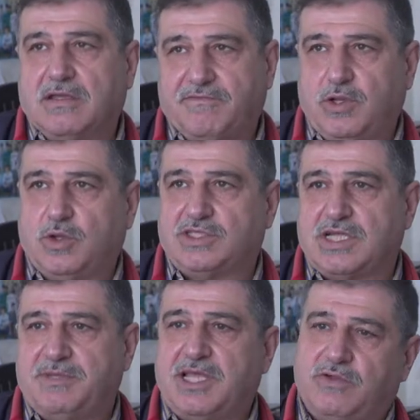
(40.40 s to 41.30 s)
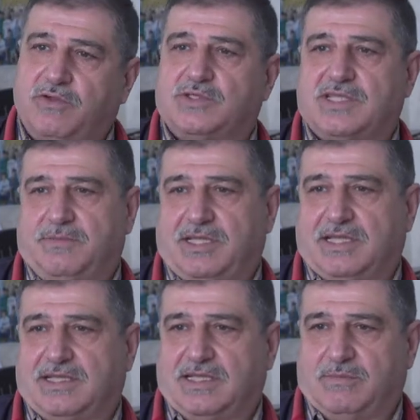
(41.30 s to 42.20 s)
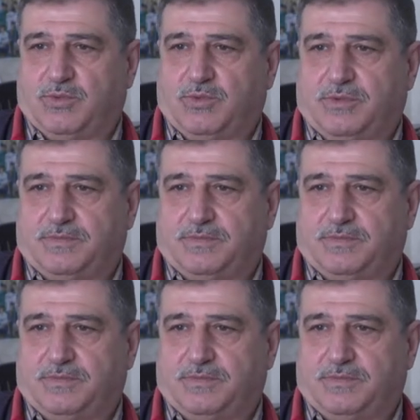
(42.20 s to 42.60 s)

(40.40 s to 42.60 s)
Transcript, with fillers: في له ايجابيات وله سلبيات هذا الموضوع